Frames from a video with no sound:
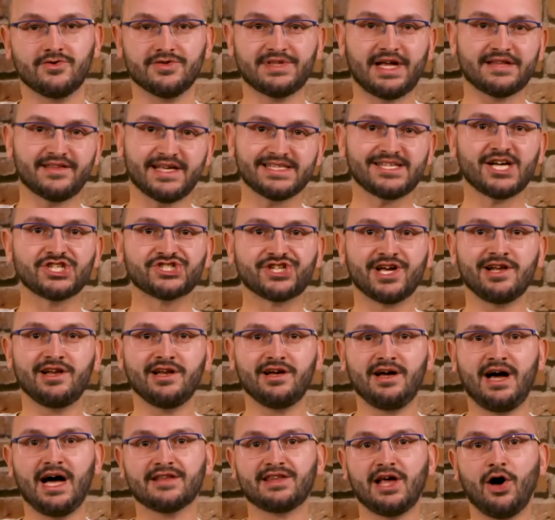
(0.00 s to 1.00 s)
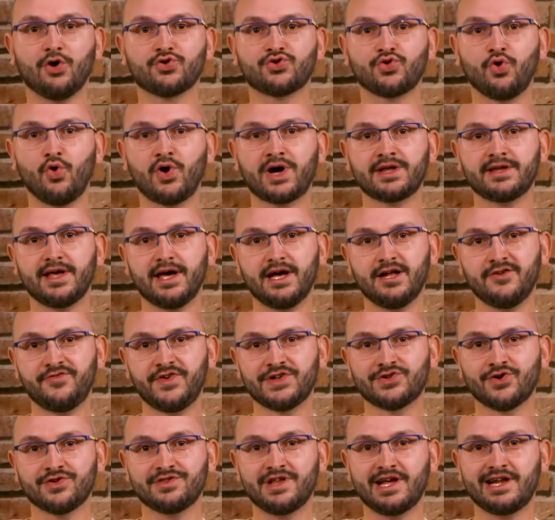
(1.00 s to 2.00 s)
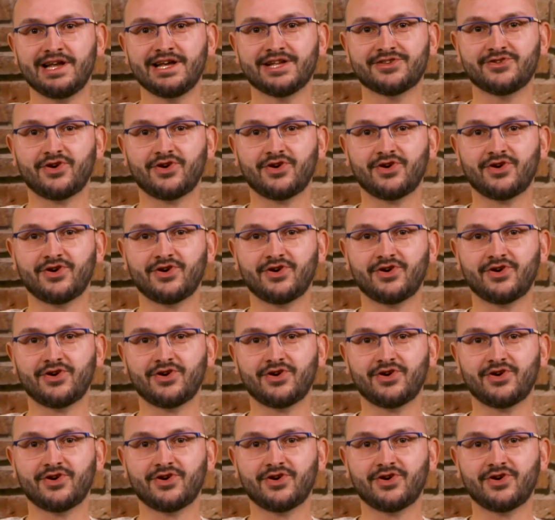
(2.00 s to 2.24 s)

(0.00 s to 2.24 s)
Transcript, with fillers: Und an dieser Stelle hat Autorin Elfie Donnelly